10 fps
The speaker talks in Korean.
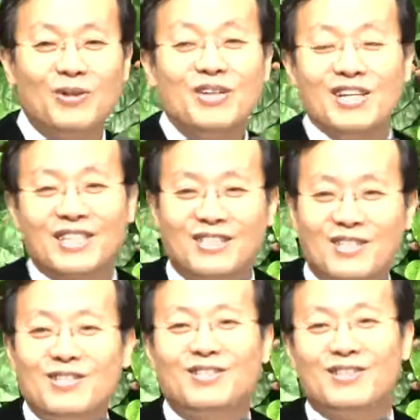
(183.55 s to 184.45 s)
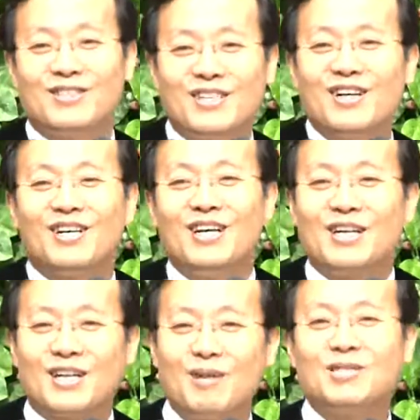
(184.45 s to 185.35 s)
요거를 두 번을 해야 되는 겁니다.
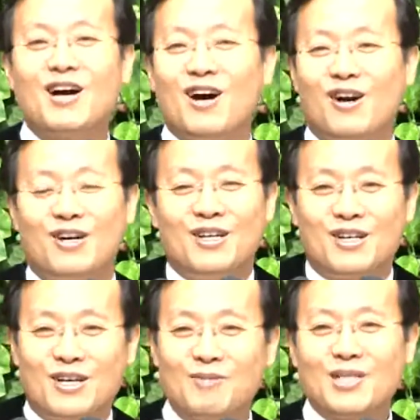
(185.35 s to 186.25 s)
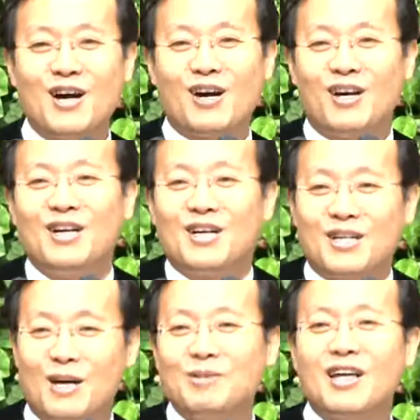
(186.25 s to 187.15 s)
같이 한번. 자,
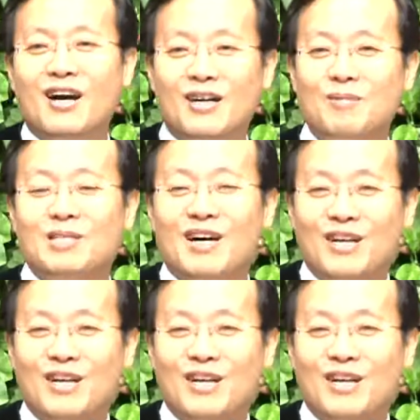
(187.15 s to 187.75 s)
시작. 감사.